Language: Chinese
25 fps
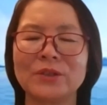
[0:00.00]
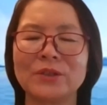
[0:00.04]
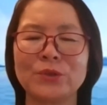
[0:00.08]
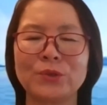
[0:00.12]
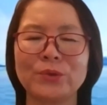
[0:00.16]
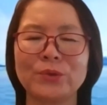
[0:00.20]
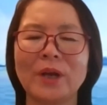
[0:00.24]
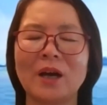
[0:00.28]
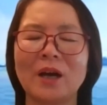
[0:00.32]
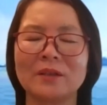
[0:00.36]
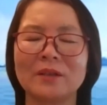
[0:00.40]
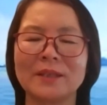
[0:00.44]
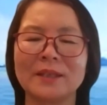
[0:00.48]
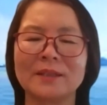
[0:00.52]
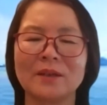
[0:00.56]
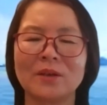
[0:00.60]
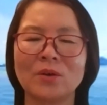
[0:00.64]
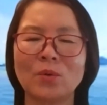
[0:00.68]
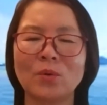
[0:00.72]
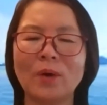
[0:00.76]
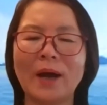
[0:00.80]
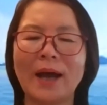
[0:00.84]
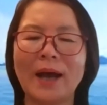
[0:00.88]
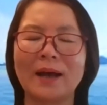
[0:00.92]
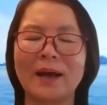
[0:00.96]
需要你的
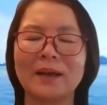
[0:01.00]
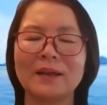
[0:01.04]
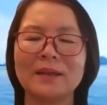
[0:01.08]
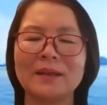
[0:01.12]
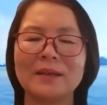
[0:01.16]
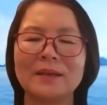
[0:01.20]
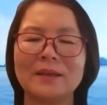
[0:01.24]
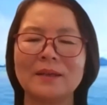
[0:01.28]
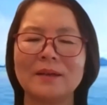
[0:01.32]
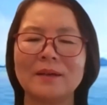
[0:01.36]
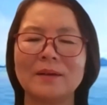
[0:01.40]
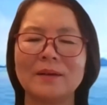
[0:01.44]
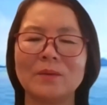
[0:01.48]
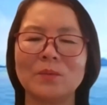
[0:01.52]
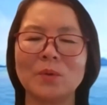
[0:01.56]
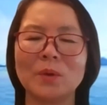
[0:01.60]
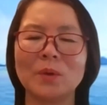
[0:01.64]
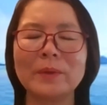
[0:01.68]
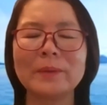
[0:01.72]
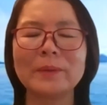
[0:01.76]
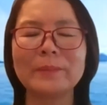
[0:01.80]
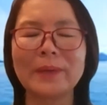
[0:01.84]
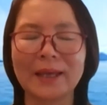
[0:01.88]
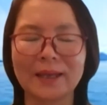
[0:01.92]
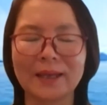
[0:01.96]
话，我
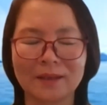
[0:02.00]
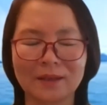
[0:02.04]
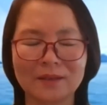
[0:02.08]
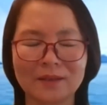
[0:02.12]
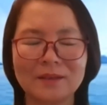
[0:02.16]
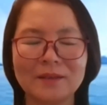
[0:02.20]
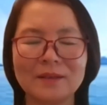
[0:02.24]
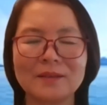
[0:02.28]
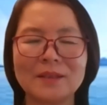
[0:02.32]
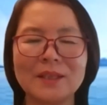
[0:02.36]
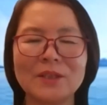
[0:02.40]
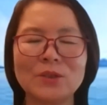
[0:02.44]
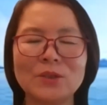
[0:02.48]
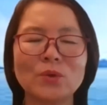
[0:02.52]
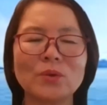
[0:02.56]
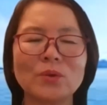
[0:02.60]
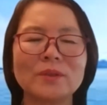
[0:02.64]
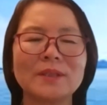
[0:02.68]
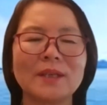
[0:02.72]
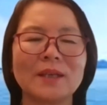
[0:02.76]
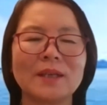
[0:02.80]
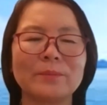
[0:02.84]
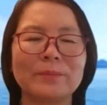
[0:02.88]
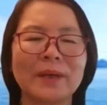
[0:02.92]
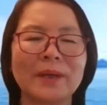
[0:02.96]
们每一个弟兄
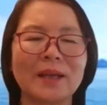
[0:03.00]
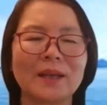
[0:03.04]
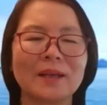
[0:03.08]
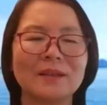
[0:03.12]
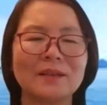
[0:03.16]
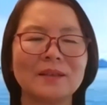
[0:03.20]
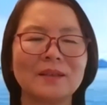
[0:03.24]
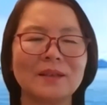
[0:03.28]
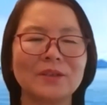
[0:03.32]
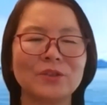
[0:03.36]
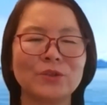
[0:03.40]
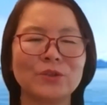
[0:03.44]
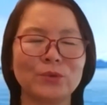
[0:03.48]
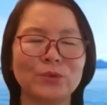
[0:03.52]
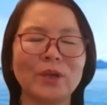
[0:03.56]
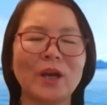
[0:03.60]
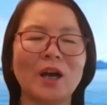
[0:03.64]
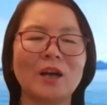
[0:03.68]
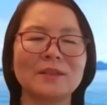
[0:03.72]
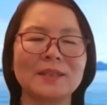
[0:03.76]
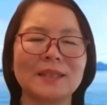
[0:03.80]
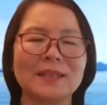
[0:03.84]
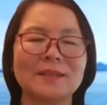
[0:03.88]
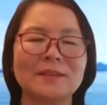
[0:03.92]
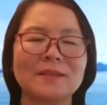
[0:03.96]
姐妹需要
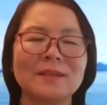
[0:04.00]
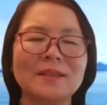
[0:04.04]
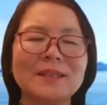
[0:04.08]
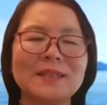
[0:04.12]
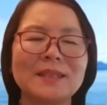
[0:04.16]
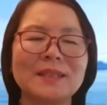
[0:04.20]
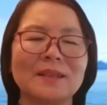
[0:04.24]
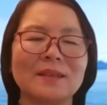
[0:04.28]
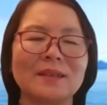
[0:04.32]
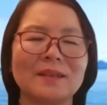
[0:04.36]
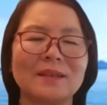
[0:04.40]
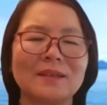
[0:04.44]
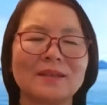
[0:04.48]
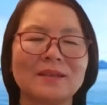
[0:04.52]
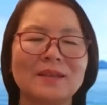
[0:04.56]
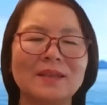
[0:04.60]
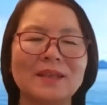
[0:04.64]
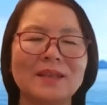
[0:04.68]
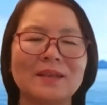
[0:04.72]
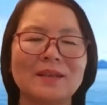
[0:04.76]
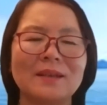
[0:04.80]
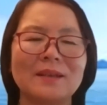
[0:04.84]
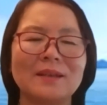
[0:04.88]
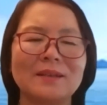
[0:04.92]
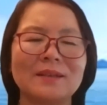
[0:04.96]
你自己
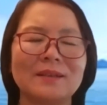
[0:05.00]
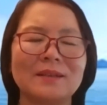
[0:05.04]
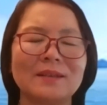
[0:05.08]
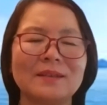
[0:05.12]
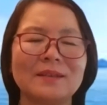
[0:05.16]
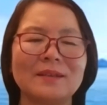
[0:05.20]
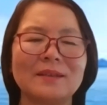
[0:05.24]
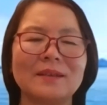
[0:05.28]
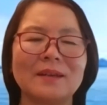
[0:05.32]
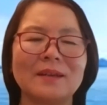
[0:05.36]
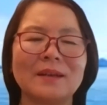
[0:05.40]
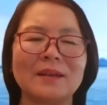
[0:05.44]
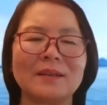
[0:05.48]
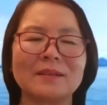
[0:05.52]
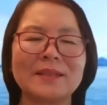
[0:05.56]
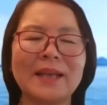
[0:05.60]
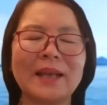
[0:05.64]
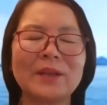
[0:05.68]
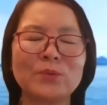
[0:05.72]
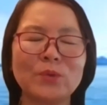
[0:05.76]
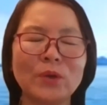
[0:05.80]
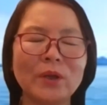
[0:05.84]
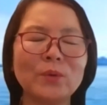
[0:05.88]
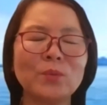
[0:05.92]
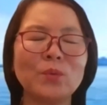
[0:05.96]
啊，在
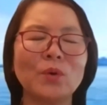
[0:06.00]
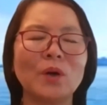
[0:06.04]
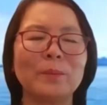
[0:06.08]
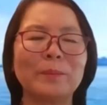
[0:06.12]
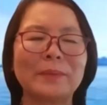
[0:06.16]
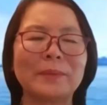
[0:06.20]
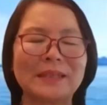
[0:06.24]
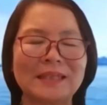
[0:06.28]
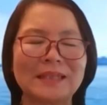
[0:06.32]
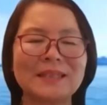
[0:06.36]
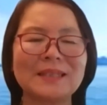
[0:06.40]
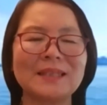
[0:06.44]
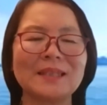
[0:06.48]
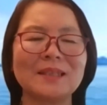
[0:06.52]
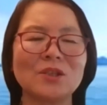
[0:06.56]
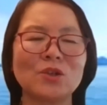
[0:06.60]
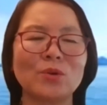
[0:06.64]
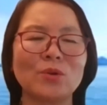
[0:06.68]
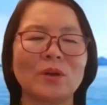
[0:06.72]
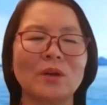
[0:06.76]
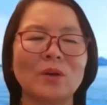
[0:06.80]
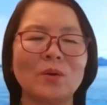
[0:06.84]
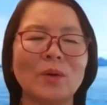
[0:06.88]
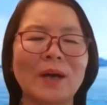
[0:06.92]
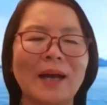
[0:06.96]
对我们的心
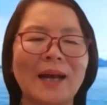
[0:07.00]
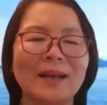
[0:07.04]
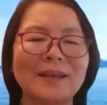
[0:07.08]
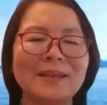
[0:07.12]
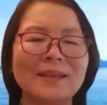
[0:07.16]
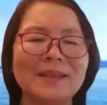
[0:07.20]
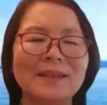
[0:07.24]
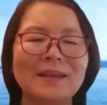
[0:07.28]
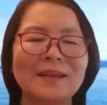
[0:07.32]
说话。